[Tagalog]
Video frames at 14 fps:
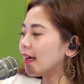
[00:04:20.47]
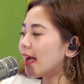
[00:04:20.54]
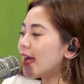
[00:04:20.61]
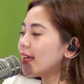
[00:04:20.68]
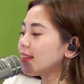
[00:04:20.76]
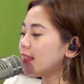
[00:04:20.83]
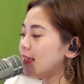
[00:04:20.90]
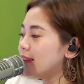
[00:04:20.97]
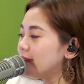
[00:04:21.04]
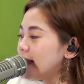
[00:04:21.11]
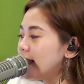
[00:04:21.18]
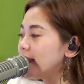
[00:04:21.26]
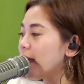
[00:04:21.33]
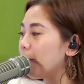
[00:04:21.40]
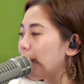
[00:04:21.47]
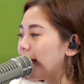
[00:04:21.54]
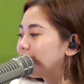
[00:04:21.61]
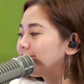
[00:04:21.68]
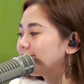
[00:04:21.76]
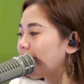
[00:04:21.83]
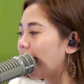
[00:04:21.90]
Kahit hindi
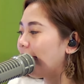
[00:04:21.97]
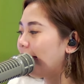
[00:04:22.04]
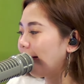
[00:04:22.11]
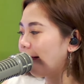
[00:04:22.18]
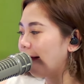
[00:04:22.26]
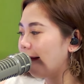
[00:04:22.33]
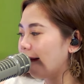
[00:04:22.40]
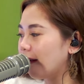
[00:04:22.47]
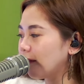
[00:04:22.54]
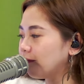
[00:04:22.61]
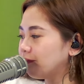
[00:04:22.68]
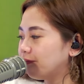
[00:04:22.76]
naman talaga.